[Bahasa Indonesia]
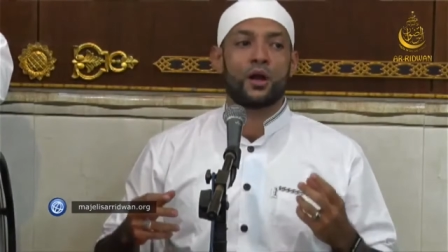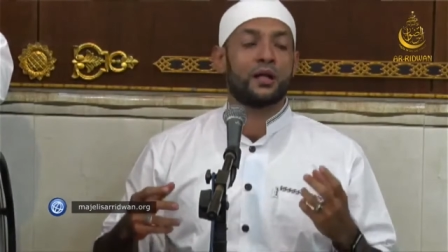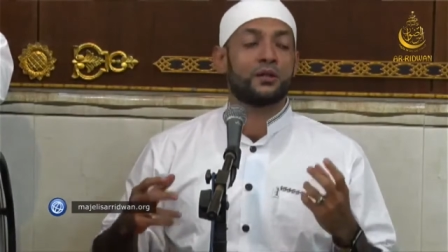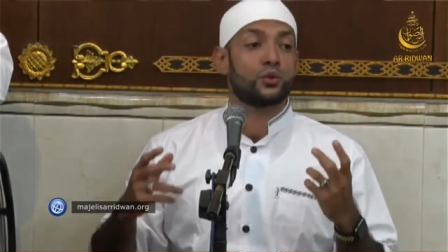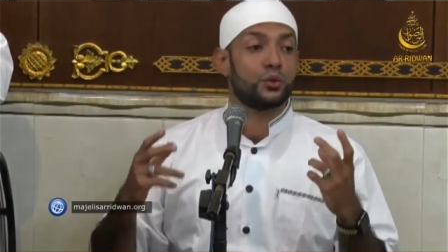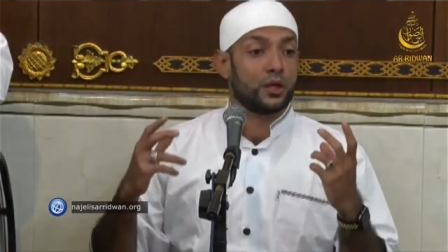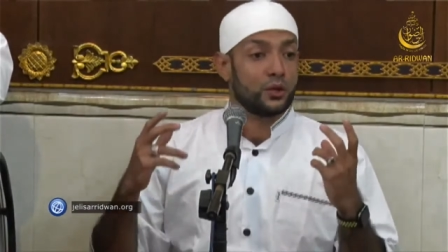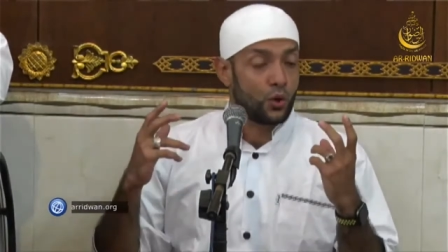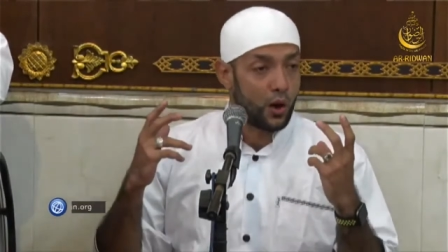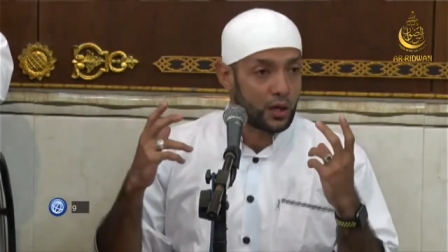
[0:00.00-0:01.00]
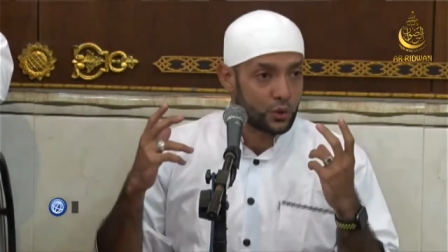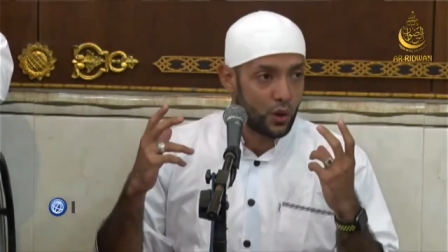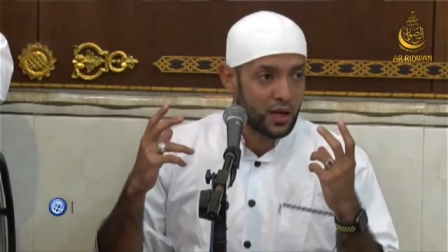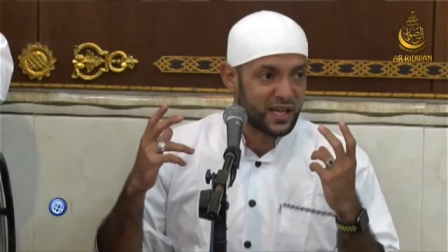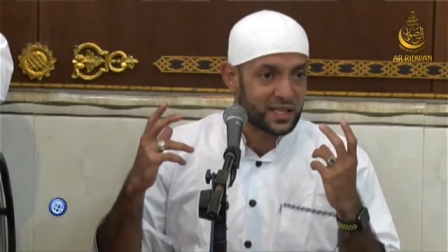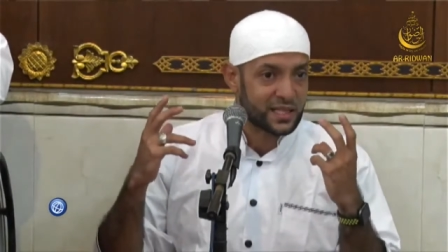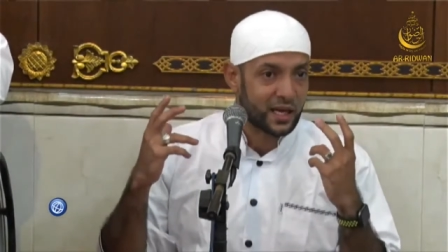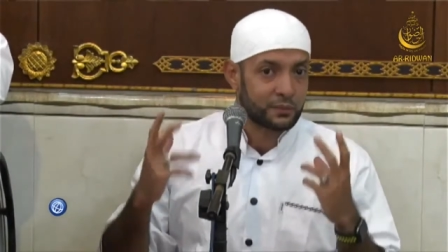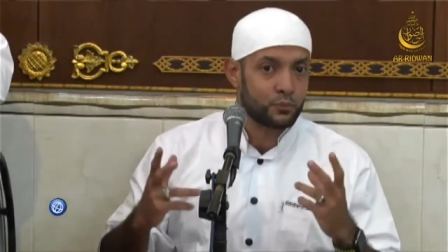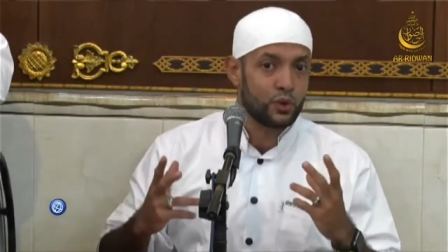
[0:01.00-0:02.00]
lantunan doa-doa yang
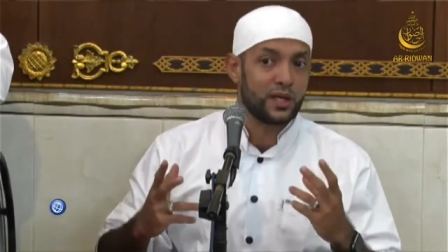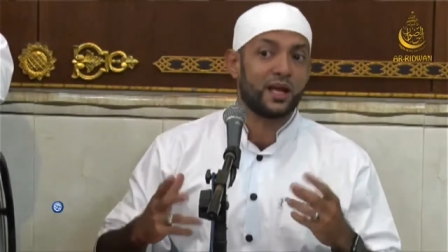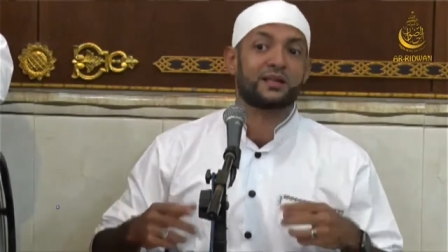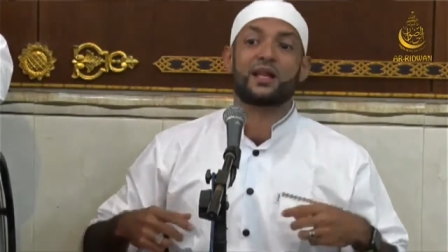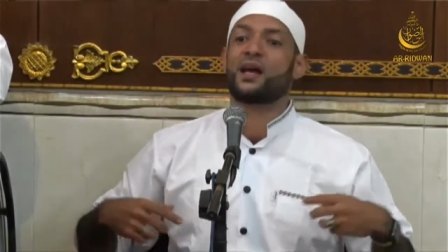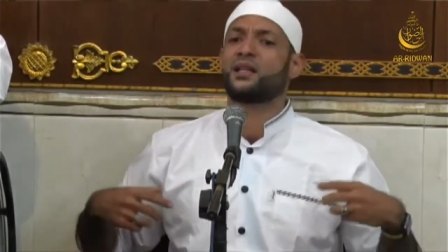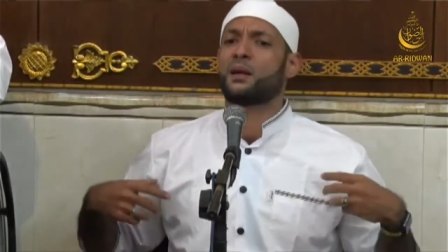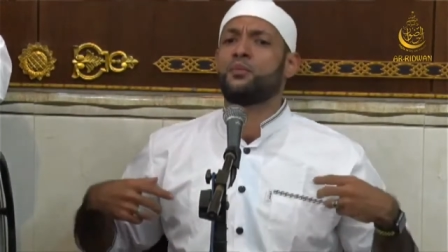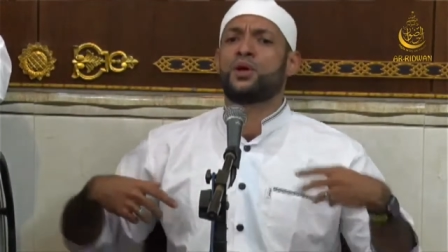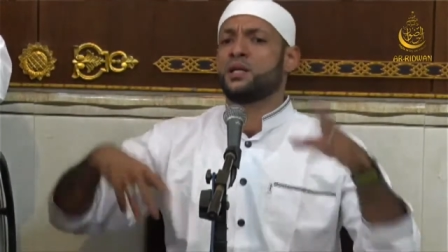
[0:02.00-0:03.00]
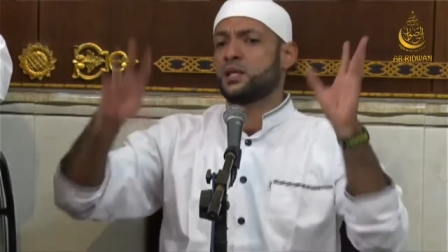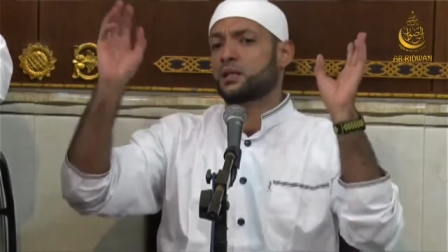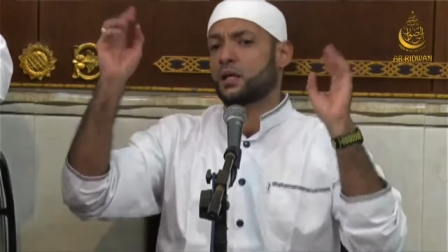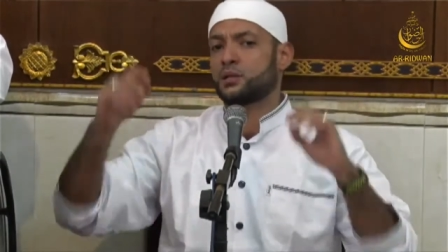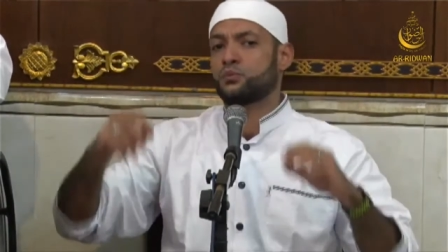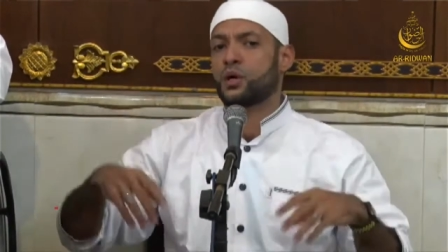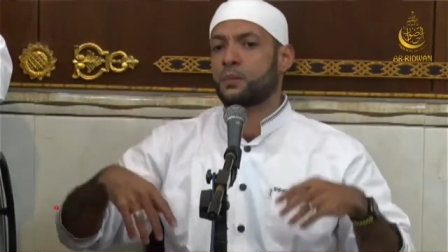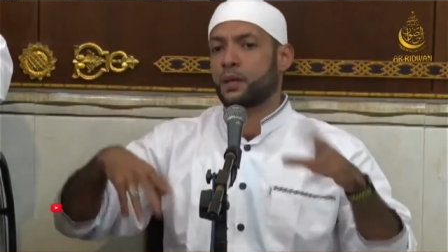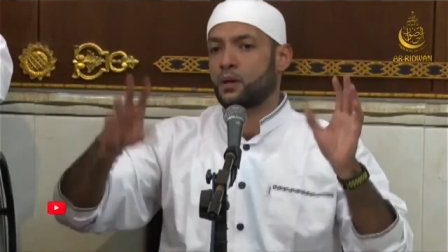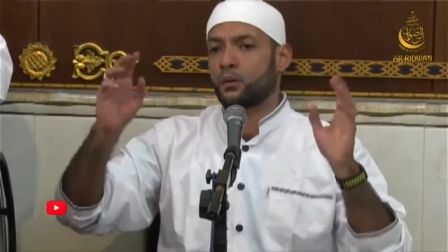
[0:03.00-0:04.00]
sangat mulia telah kita munajatkan semua
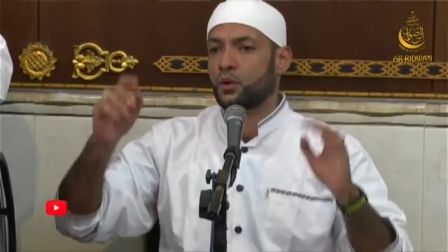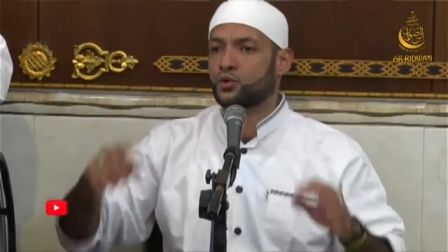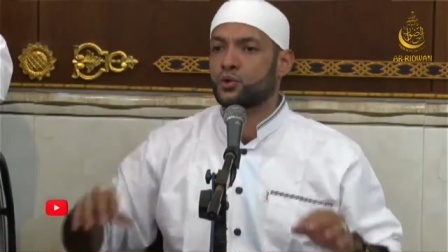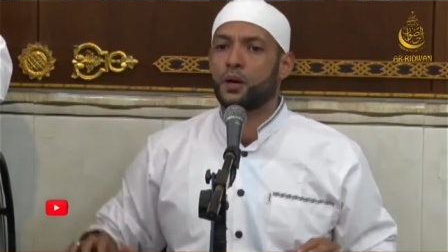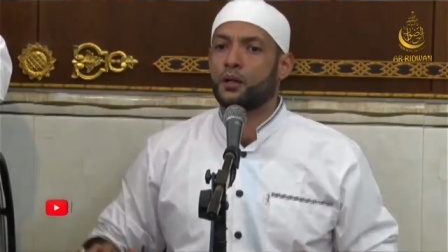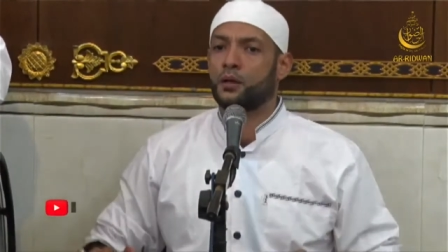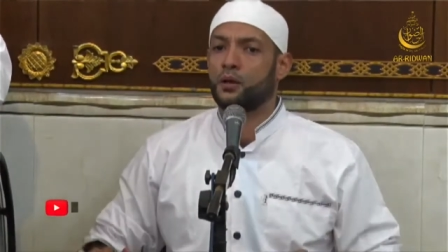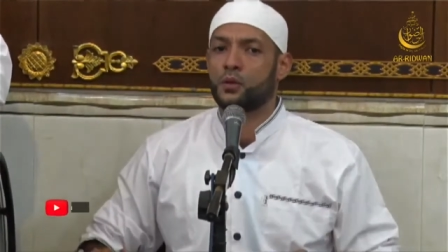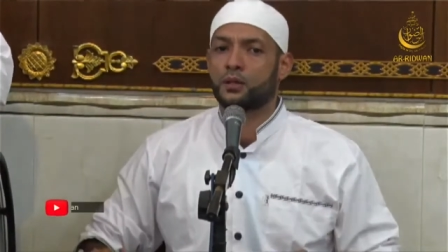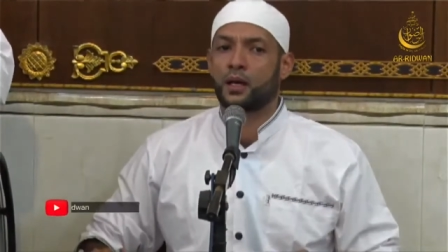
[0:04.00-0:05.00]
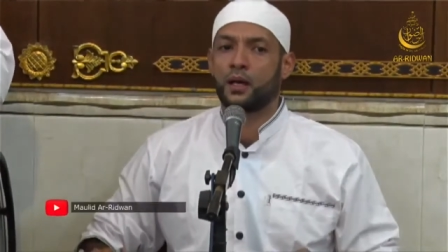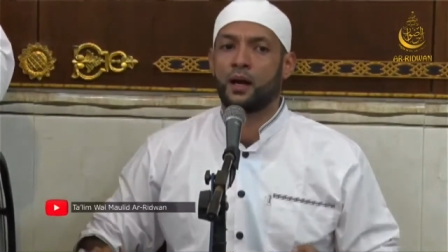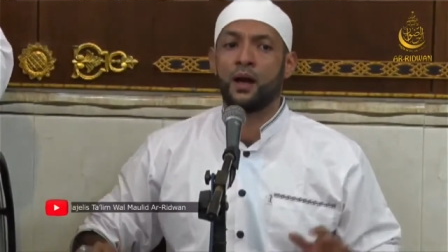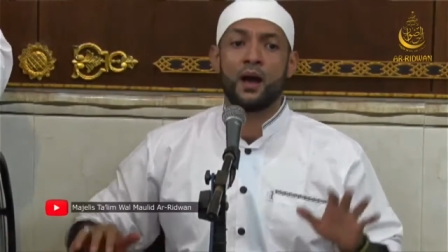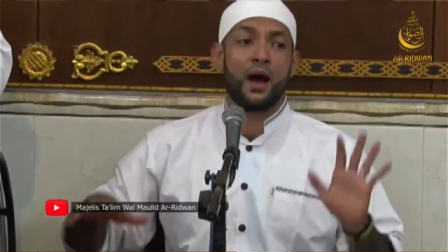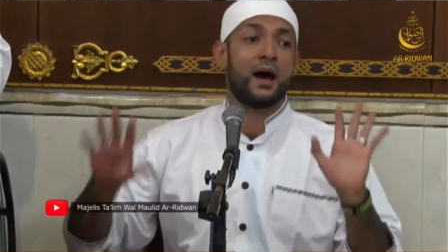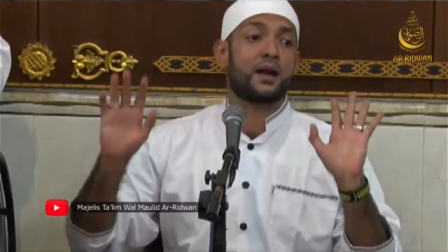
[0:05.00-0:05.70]
kepada Allah Subhanahu wa taala.